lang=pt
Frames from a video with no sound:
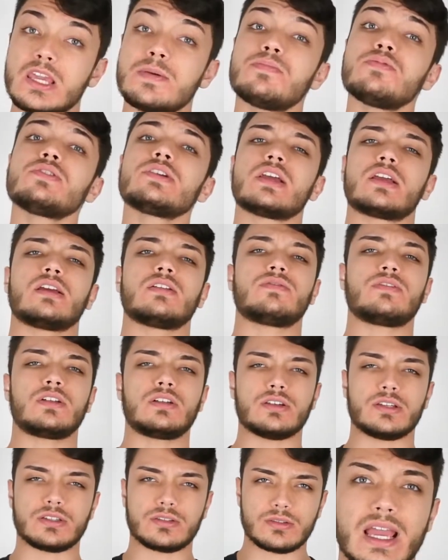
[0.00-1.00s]
E por que, que ele
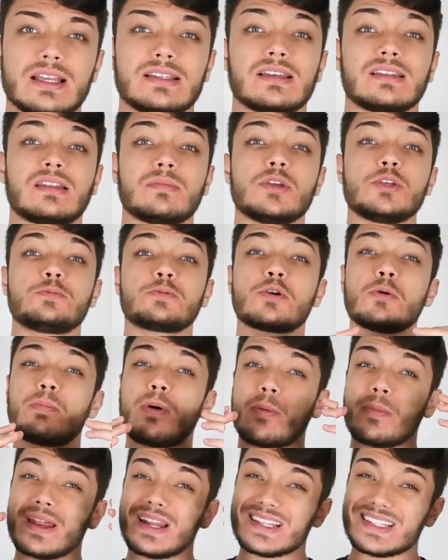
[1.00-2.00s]
falou isso? Exatamente porque o
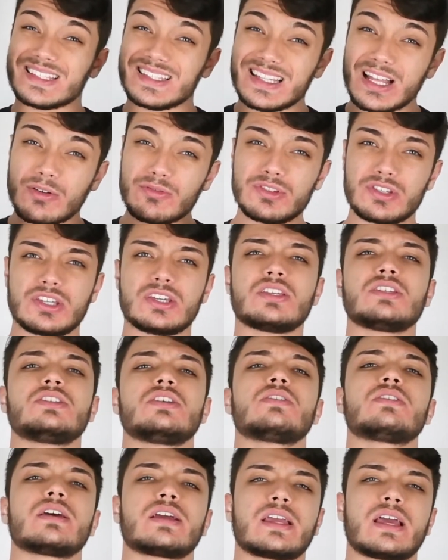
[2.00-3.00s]
Palmeiras não tinha
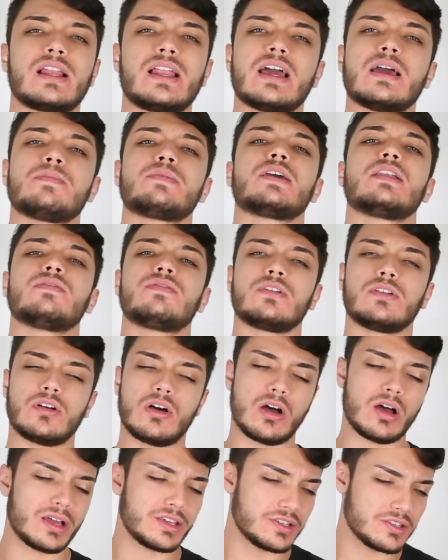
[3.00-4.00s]
dinheiro naquela época. Ele falou:
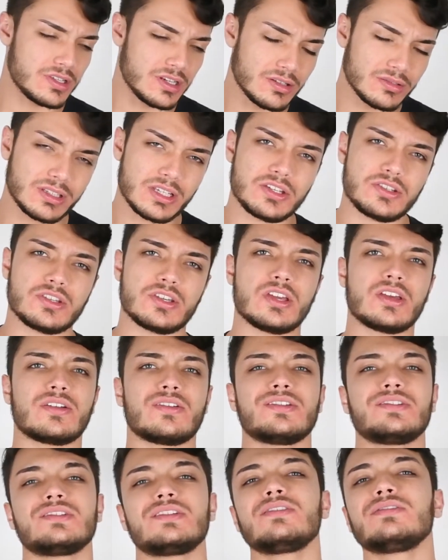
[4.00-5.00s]
ó, a gente não tem dinheiro,
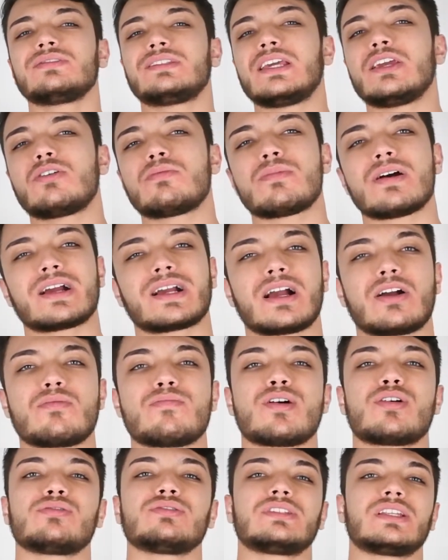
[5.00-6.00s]
a gente não tem como marcar com
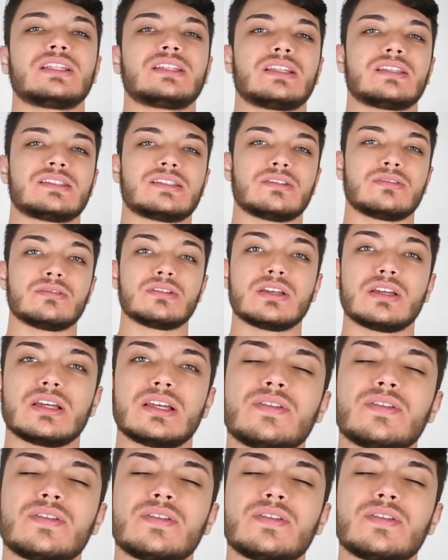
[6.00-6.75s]
uma contratação.